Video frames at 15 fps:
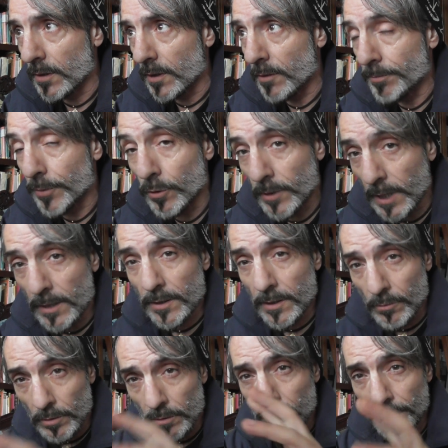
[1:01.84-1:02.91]
importante
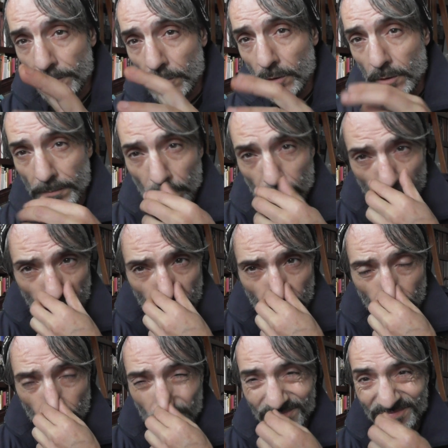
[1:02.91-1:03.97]
eh, quando il video che vi ho
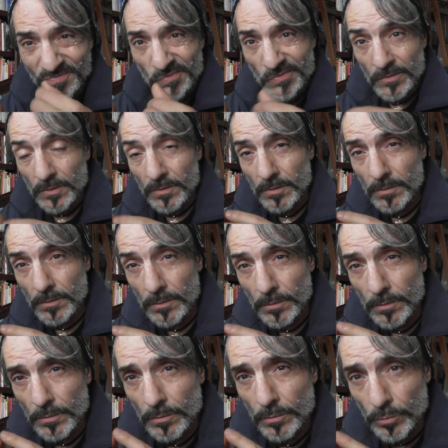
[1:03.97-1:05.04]
detto,
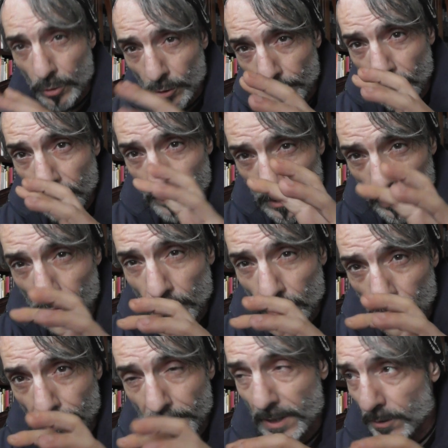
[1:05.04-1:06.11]
eh, tutti i miei video
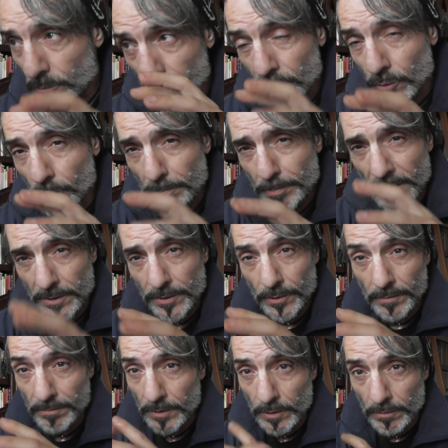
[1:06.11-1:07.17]
sono pezzi, questo è un pezzo
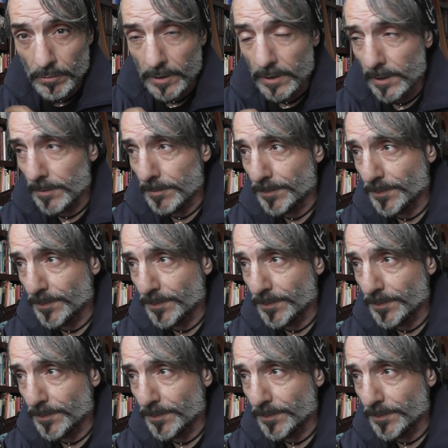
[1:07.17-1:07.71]
che vi devo dare,